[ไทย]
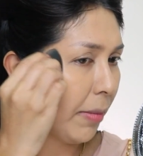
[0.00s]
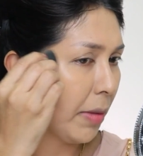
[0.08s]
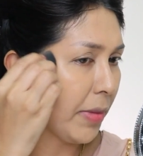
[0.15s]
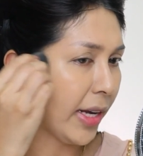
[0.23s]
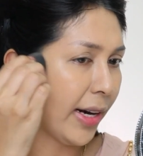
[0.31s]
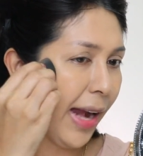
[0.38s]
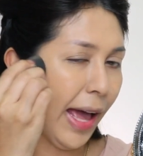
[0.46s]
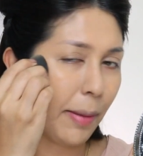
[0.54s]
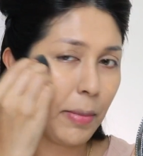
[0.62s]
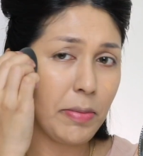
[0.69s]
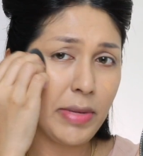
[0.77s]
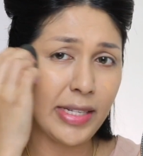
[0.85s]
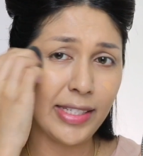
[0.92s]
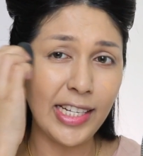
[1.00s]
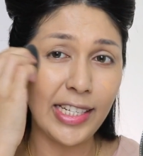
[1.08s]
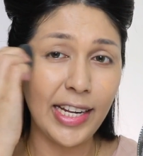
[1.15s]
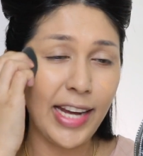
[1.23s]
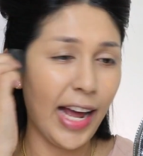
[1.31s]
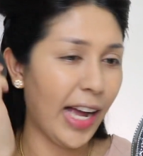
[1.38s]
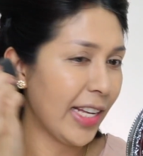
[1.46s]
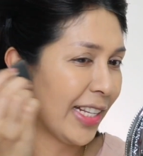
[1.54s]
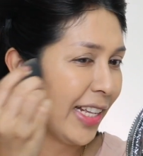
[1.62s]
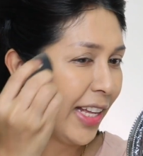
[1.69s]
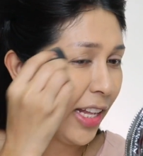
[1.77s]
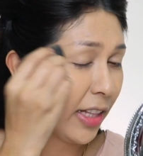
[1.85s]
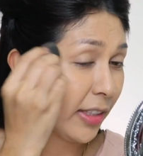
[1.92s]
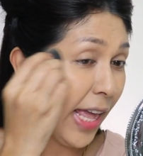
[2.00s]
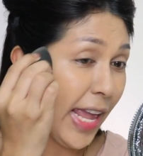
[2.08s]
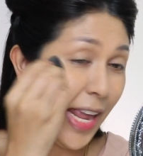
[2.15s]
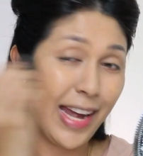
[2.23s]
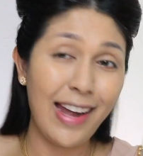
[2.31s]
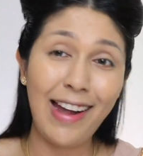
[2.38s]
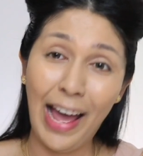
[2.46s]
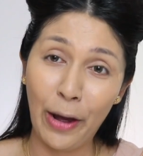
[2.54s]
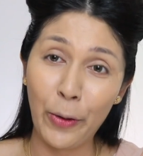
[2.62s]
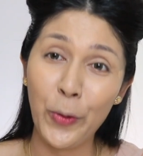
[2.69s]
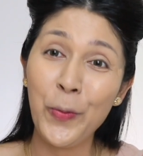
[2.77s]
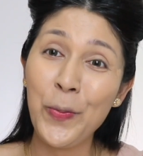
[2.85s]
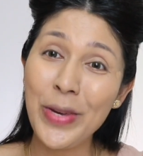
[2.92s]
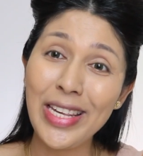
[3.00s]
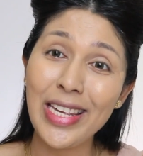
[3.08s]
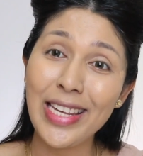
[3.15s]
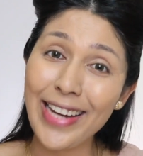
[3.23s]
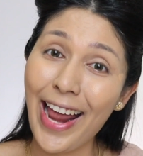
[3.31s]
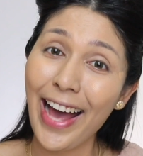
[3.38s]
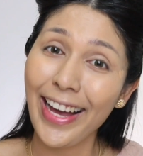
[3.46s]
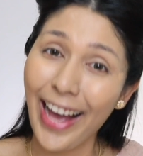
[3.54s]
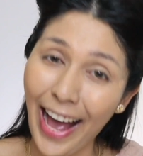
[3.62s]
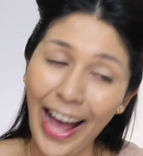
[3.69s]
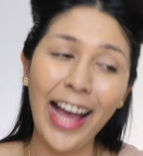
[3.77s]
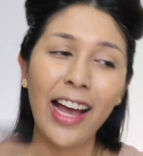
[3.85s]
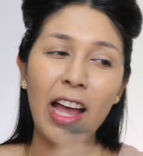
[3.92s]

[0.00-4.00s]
ไม่มีกระไม่มีสิ่งใดๆแต่เรามีนะคะ